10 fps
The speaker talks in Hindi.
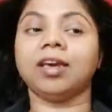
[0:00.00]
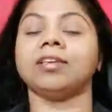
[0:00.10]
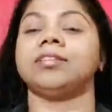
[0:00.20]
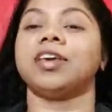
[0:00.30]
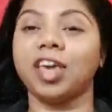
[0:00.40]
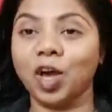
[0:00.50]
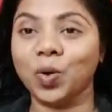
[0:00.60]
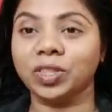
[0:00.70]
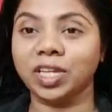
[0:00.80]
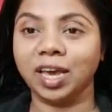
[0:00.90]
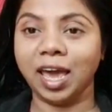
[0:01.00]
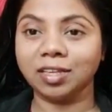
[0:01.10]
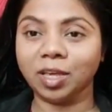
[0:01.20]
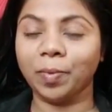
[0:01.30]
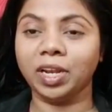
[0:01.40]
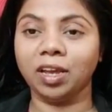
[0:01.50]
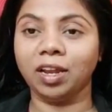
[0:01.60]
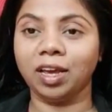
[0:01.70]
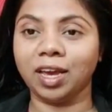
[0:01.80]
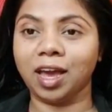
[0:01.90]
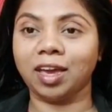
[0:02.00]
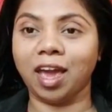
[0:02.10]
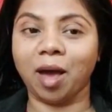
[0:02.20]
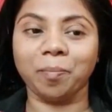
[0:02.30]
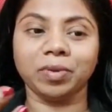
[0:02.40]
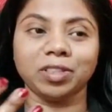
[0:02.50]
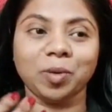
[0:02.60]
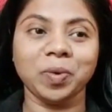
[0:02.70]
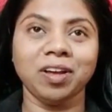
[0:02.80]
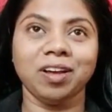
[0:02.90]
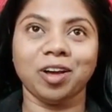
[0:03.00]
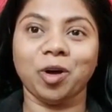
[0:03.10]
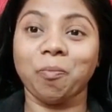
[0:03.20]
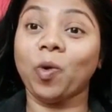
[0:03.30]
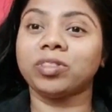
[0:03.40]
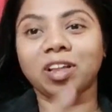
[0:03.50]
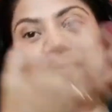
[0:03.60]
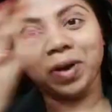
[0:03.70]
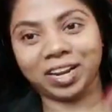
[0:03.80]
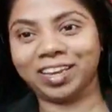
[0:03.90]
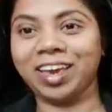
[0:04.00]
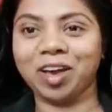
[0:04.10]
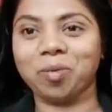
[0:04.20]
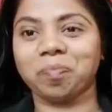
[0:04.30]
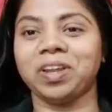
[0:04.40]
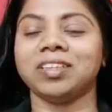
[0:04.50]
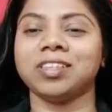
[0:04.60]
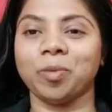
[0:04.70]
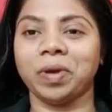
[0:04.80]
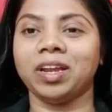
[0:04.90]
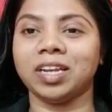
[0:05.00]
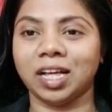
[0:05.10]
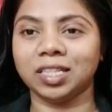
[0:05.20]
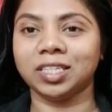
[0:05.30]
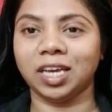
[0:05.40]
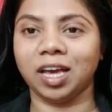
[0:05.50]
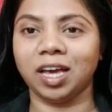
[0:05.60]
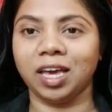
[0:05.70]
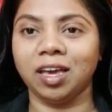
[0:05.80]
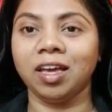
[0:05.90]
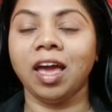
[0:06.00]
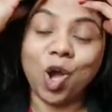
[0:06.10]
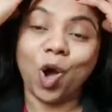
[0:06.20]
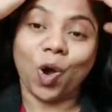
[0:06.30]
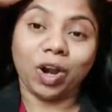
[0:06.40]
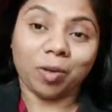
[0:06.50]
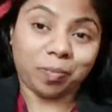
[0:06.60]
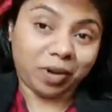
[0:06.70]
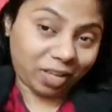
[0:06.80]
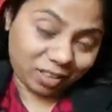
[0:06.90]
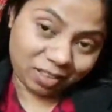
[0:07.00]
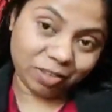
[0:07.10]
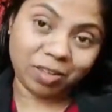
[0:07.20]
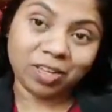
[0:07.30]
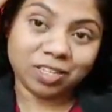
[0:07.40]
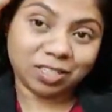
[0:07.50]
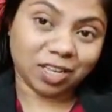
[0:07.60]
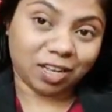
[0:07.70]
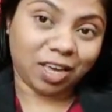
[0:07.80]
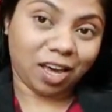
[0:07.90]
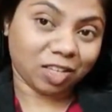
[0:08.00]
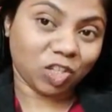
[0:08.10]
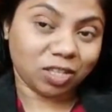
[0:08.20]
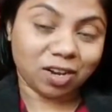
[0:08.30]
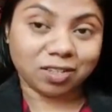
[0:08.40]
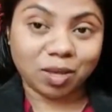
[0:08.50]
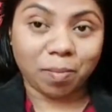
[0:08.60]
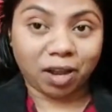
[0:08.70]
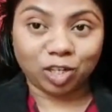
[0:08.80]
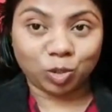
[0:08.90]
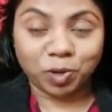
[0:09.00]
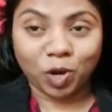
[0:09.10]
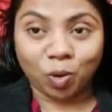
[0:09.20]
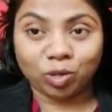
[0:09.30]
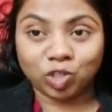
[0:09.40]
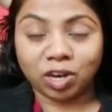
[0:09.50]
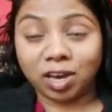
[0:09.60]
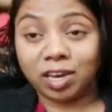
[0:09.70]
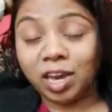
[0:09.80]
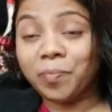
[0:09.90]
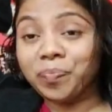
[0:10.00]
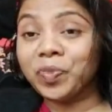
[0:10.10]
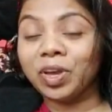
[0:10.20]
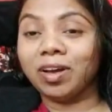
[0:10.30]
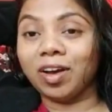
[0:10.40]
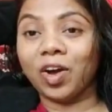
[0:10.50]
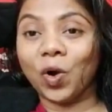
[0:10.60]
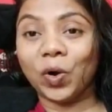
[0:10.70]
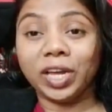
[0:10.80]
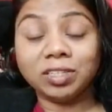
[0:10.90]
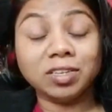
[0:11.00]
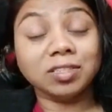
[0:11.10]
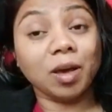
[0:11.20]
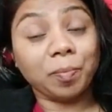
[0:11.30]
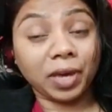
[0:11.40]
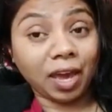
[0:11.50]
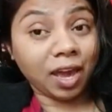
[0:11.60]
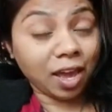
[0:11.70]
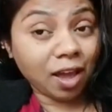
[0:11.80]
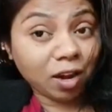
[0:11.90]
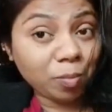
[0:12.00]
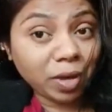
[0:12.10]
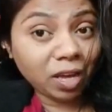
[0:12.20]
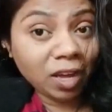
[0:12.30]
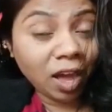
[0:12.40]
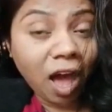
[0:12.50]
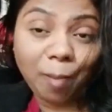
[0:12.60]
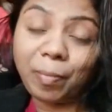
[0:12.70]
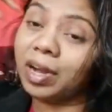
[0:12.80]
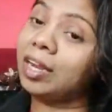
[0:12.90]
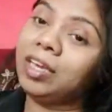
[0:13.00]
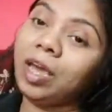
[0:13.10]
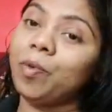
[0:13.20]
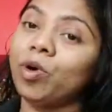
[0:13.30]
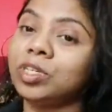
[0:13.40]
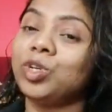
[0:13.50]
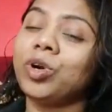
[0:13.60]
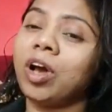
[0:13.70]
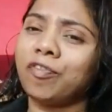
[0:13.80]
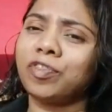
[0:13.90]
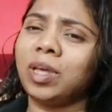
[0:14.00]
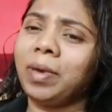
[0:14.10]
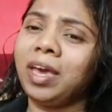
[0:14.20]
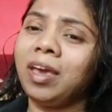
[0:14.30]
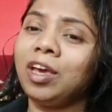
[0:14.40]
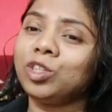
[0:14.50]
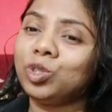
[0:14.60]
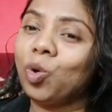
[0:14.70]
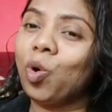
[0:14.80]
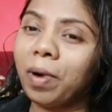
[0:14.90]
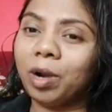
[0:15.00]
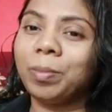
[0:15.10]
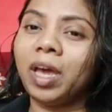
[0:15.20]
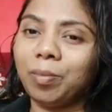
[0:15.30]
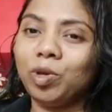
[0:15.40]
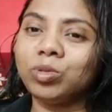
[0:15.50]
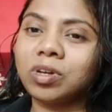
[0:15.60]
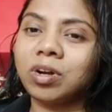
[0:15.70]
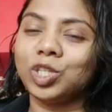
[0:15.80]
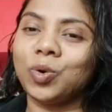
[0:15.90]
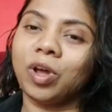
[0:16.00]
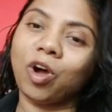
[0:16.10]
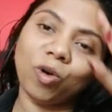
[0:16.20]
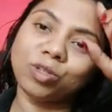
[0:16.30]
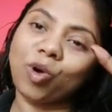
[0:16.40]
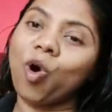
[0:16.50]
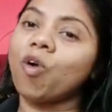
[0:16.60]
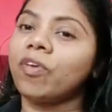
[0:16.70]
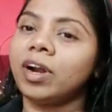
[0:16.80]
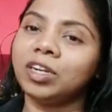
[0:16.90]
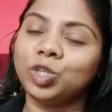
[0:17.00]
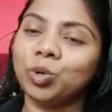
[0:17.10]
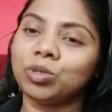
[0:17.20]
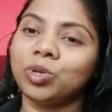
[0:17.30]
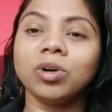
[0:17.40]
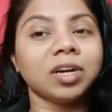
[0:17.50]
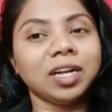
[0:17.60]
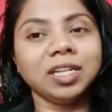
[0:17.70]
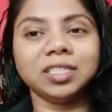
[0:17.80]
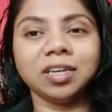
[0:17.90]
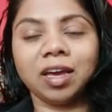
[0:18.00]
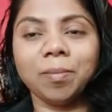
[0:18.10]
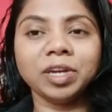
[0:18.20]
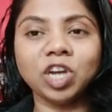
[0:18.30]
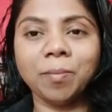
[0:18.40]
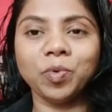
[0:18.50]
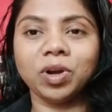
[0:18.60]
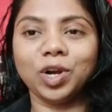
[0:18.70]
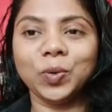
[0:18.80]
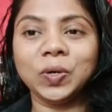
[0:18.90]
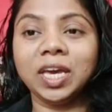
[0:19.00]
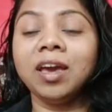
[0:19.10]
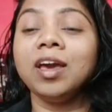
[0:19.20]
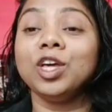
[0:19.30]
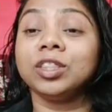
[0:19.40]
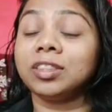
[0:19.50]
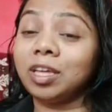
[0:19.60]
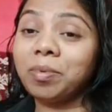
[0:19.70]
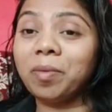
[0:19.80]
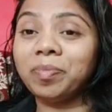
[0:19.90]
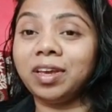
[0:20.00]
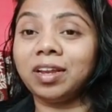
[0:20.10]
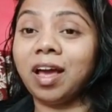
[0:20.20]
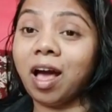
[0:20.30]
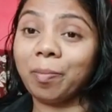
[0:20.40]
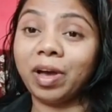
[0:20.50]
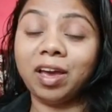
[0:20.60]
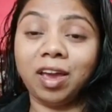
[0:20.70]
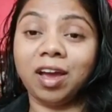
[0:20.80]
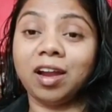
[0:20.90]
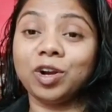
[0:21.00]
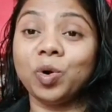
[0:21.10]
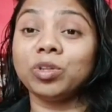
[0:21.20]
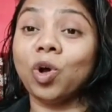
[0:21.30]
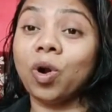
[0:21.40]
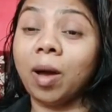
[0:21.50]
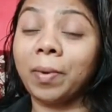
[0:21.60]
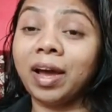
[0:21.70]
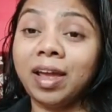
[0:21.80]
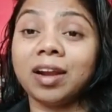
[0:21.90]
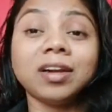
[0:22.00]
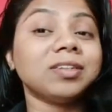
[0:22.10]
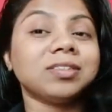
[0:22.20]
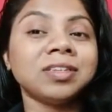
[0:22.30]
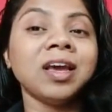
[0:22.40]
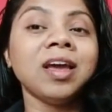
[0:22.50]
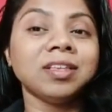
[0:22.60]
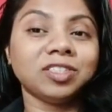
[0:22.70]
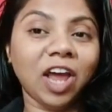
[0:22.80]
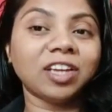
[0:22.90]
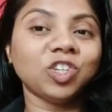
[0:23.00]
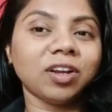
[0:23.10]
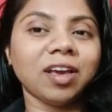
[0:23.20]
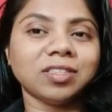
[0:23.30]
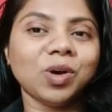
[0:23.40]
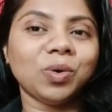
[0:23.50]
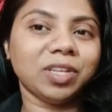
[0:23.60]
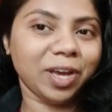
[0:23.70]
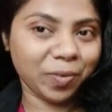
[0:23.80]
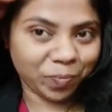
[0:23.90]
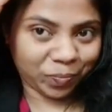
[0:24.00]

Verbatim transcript: इससे क्या होता है ऐसा भी नहीं लगेगा कि आप मतलब बोतल भर के अपने सर पे डाल दिया है और अपने सर की अच्छी तरह से मालिश भी हो जाएगी और एक चीज़ आपके हेयर में आप अगर ये प्रोसीड्यूर हफ्ते में दो बार भी आप यूज़ करते हो ना और इसको ओवरनाइट छोड़ दो कल जाके मैं शैम्पू कर लूँगी तब आप देखना आपका हेयर ग्रोथ और आपका हेयर का स्ट्रक्चर कैसा होता है